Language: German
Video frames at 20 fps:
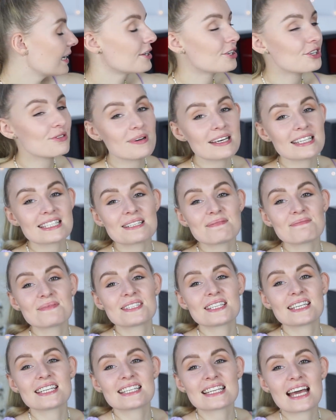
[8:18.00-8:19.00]
Nummer
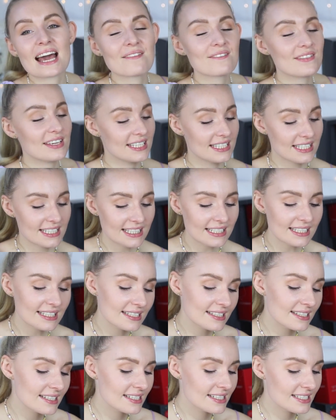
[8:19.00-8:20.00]
17 haben wir hier hinten,
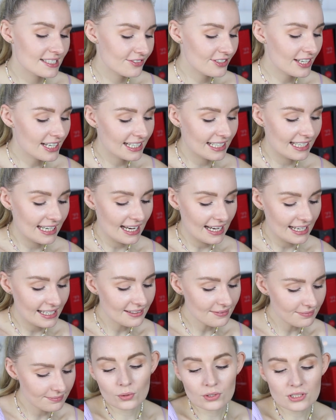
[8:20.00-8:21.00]
ist wieder klein.
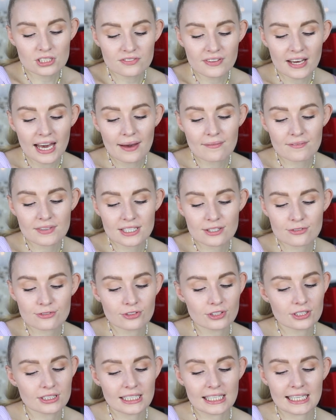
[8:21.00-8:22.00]
Und zwar haben wir hier
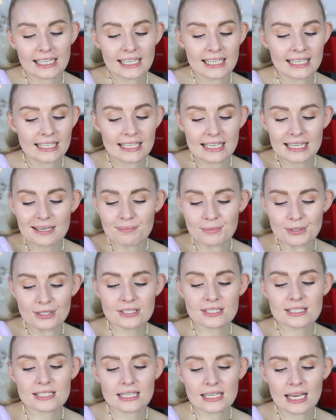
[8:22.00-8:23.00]
von
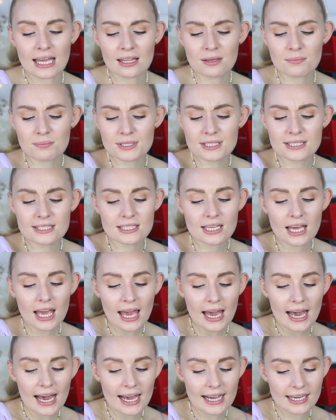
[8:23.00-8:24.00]
Elemis, Elemis
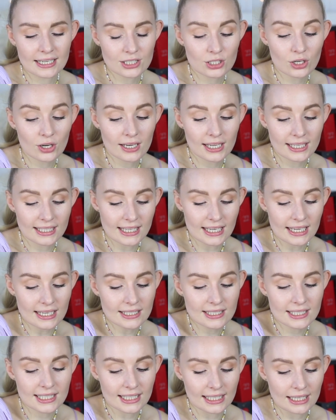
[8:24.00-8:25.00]
eine
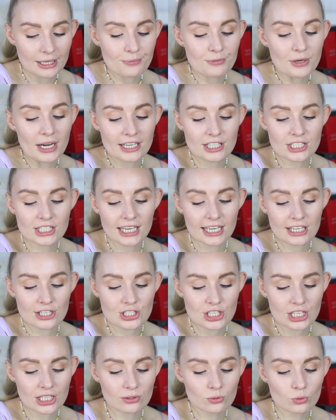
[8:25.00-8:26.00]
Kollagencreme,
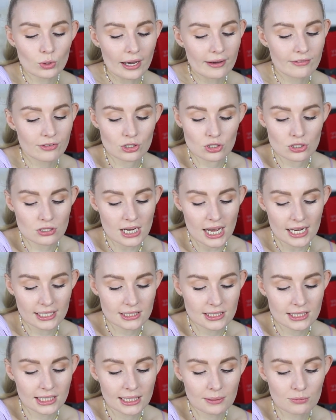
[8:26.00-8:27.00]
Anti-Aging, einfach nur
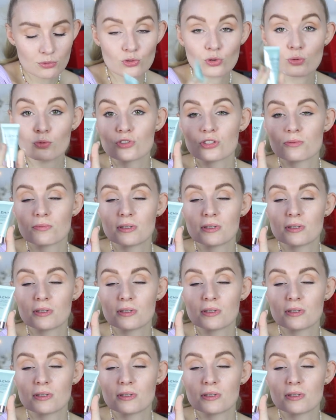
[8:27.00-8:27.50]
Tagescreme mit 15